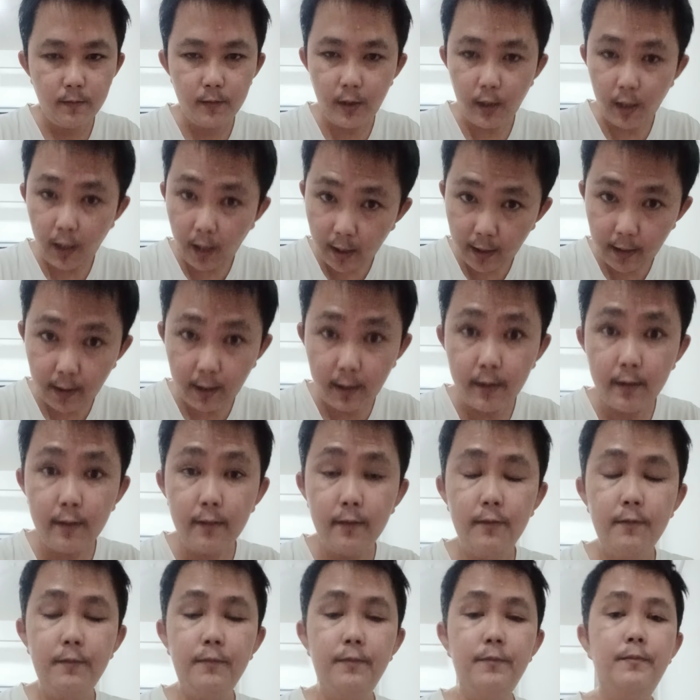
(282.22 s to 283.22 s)
silahkan
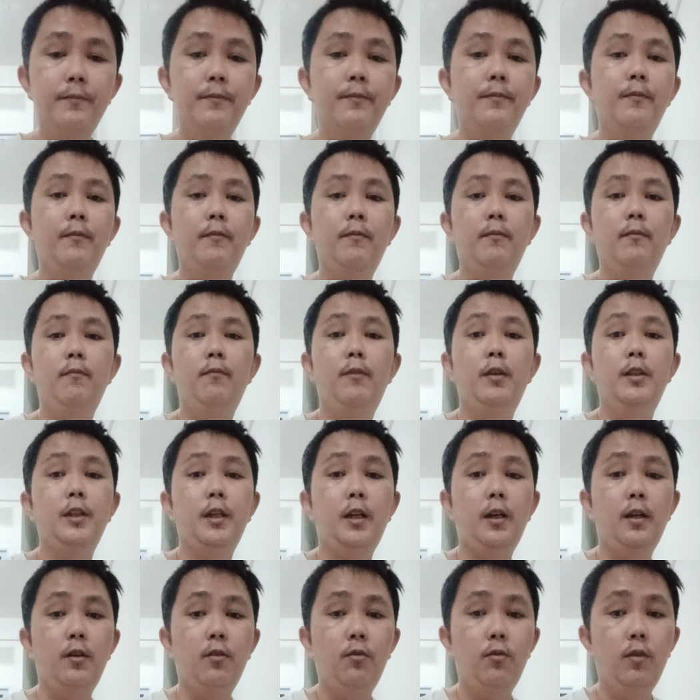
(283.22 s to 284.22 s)

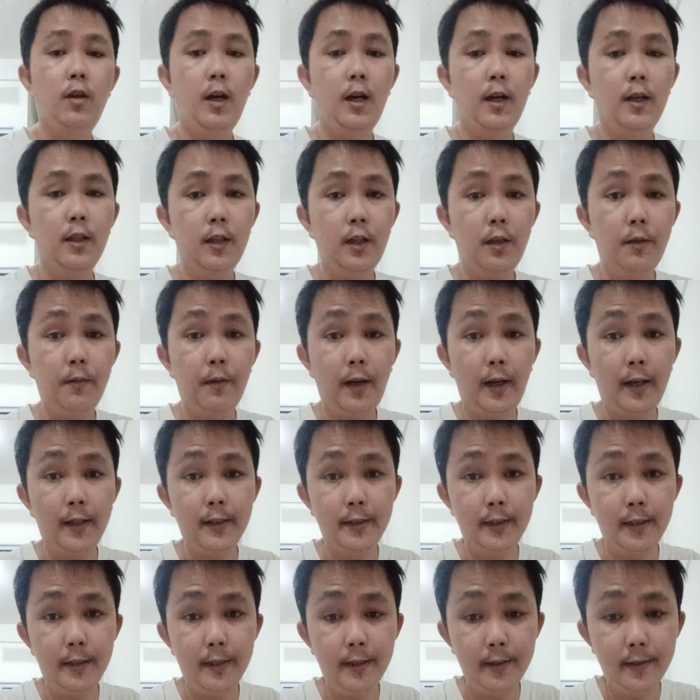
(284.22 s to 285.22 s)
bacakan ulang terima
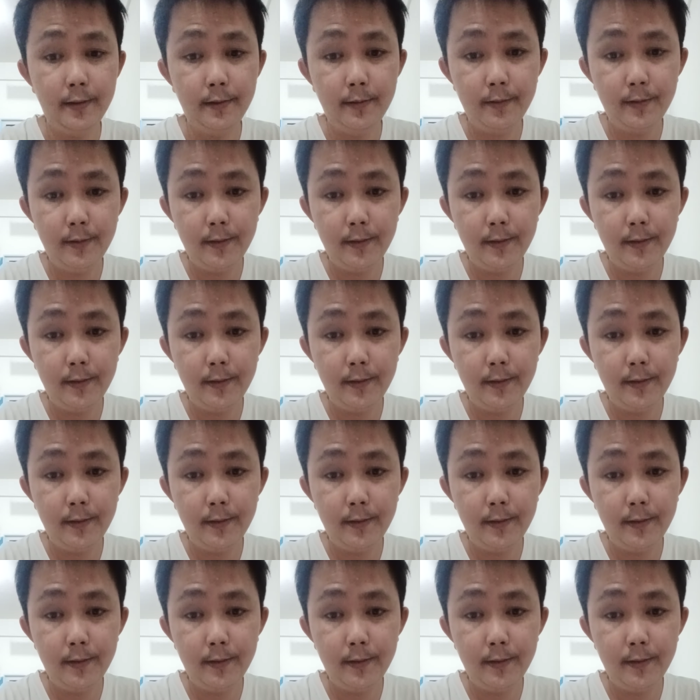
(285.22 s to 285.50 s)
kasih